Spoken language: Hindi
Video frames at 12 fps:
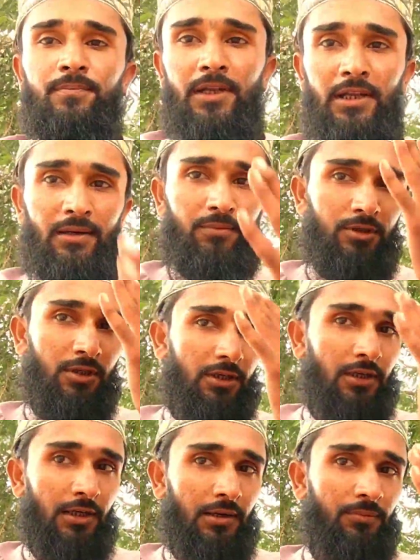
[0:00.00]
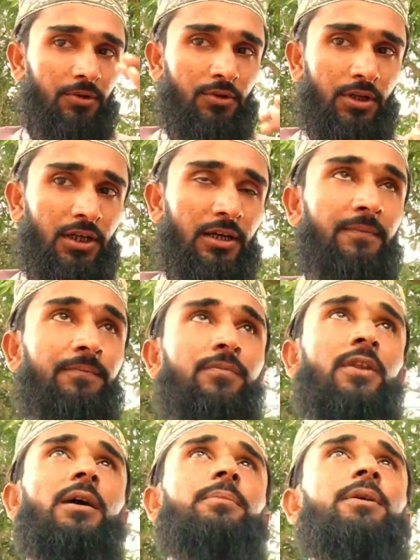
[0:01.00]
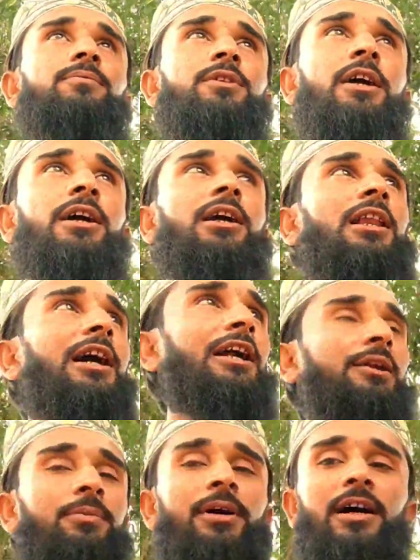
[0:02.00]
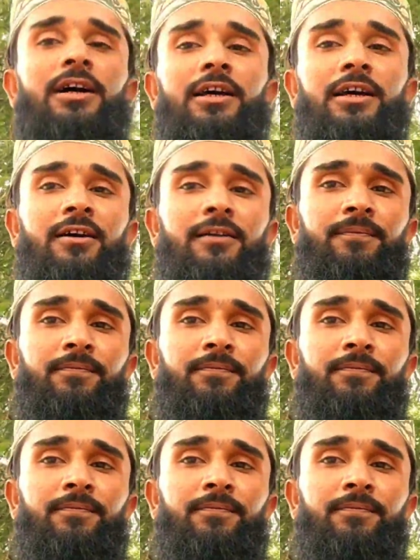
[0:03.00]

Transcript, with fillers: पहले अभी देखें गर्मी हो रही है अभी हम जाएंगे लाइट भी आ गई है